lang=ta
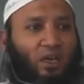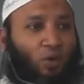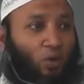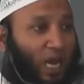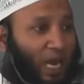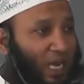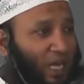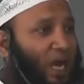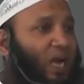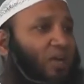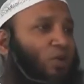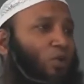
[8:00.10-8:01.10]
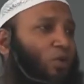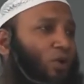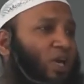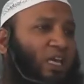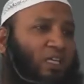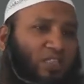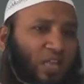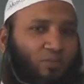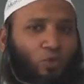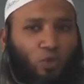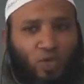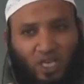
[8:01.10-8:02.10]
ஒரு அழகான ஒரு கொள்கை
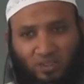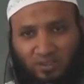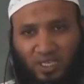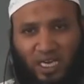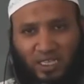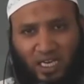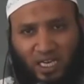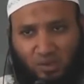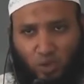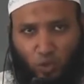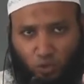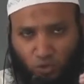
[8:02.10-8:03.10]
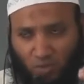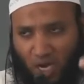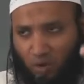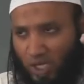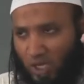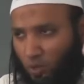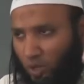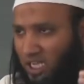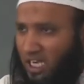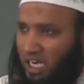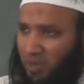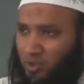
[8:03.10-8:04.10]
இஸ்லாம் சொல்கிறது அதனால நம்ம ஹொத்துபாவுடைய
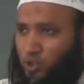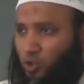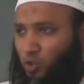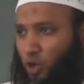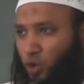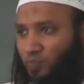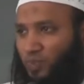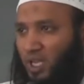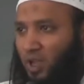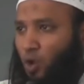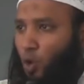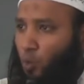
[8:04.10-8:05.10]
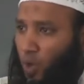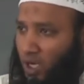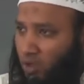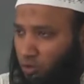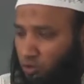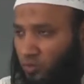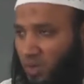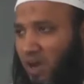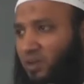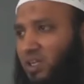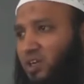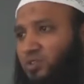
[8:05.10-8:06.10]
உரையிலே நம்ம சொல்கிறோம் ஒவ்வொரு
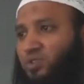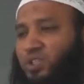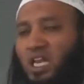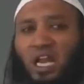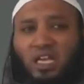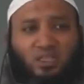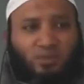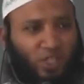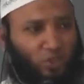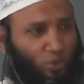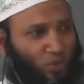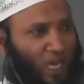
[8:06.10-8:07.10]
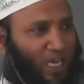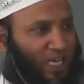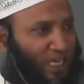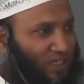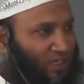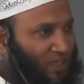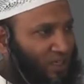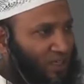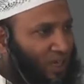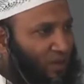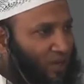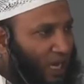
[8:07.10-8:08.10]
ஹொத்துபாவிலும் ரசூசல்லா அரசு அதை சொன்னாங்க
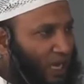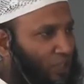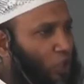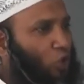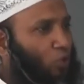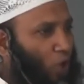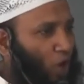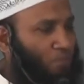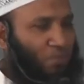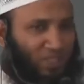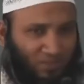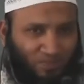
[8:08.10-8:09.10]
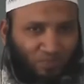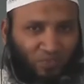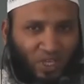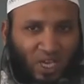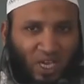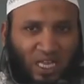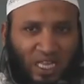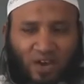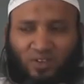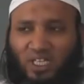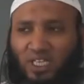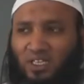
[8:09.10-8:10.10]
ஹதியு முஹம்மத்
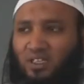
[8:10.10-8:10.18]
அதாவது